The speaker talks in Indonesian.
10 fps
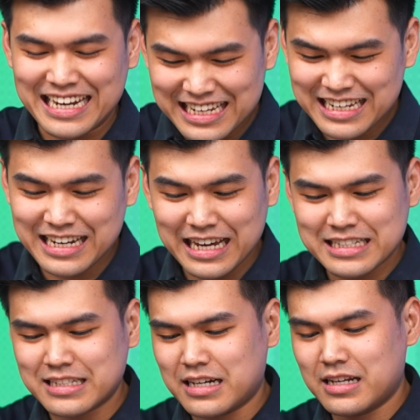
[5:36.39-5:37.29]
ini
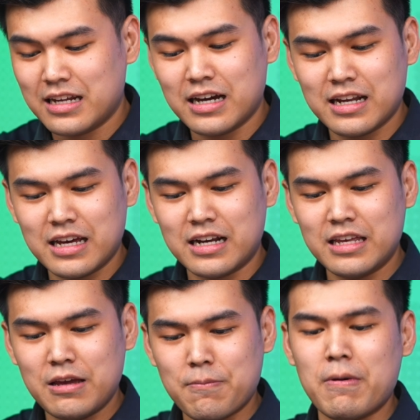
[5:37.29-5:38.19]
next ada
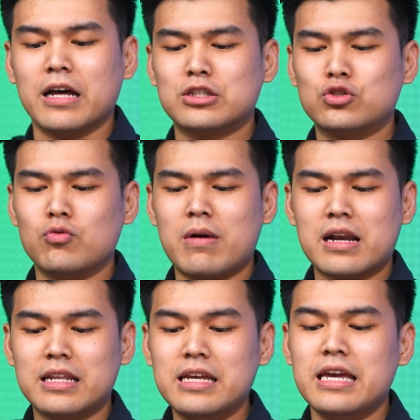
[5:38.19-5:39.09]
dari Pak
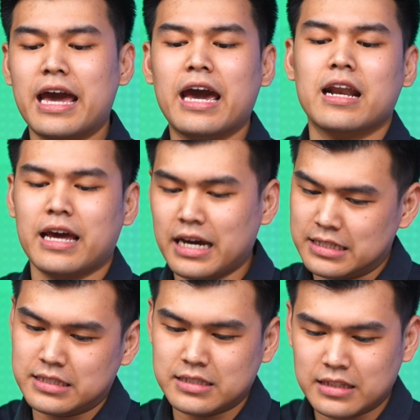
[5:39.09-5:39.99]
Sumardi
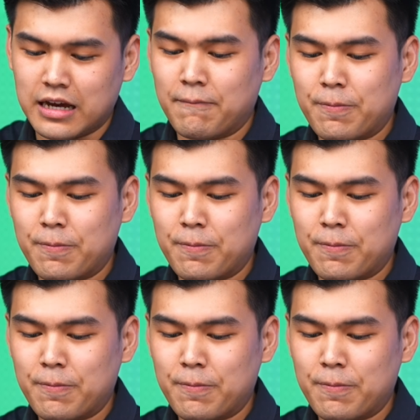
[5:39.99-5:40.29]
RS. Nah,